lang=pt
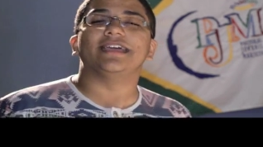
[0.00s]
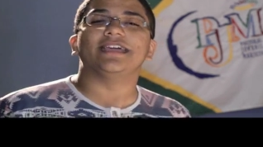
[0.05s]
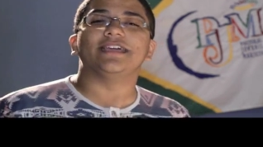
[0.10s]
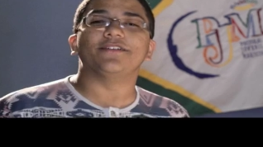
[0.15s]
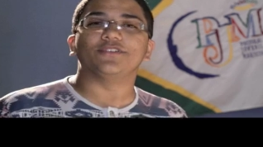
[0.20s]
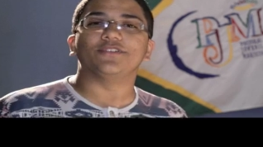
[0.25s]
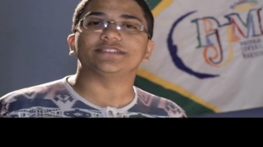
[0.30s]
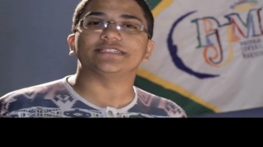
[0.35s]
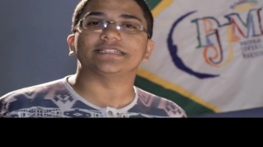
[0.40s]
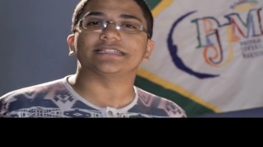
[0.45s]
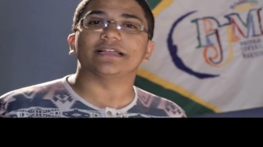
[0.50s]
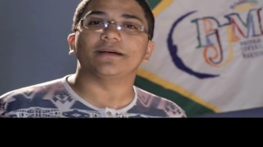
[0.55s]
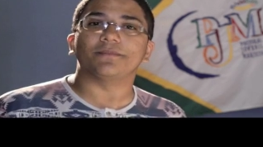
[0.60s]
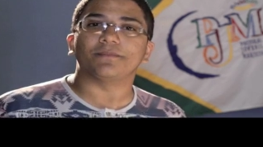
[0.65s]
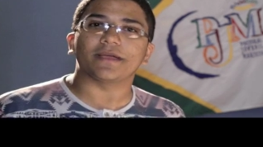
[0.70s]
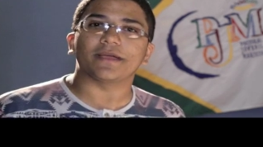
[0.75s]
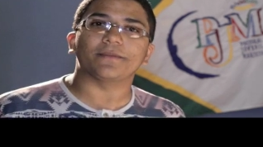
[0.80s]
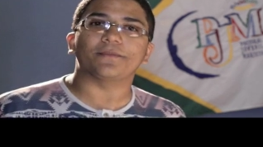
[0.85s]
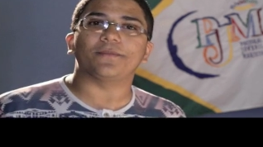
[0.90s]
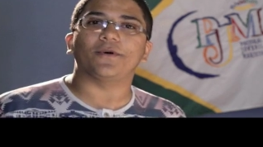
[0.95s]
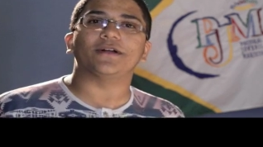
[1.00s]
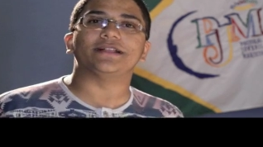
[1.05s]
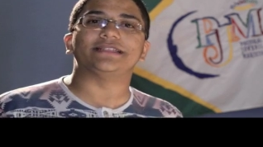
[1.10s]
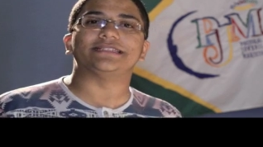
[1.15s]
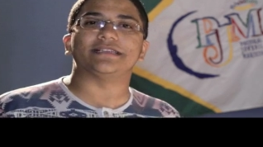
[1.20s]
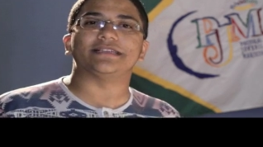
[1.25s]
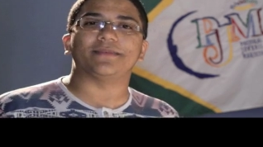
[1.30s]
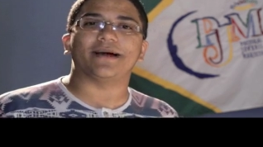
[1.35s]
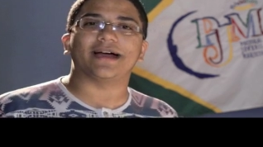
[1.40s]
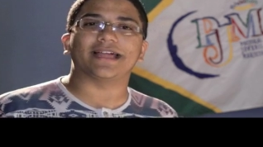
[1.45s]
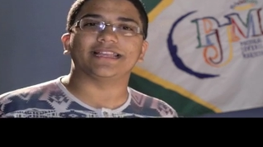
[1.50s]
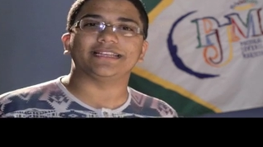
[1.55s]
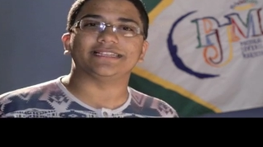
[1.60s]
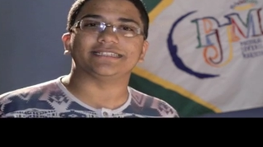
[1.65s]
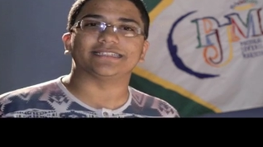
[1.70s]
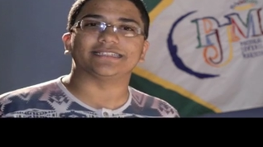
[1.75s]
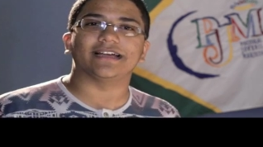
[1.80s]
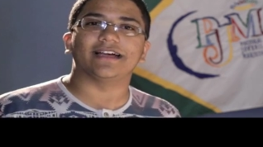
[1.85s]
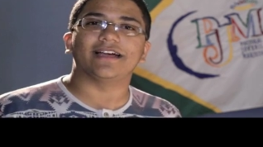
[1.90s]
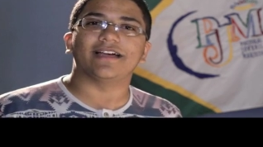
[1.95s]
E você também pode ser
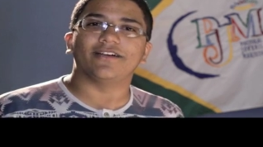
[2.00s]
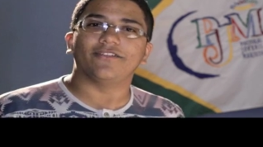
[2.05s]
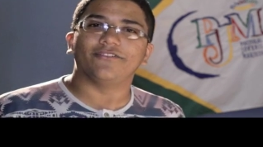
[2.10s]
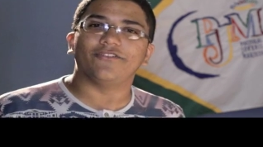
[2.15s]
marista.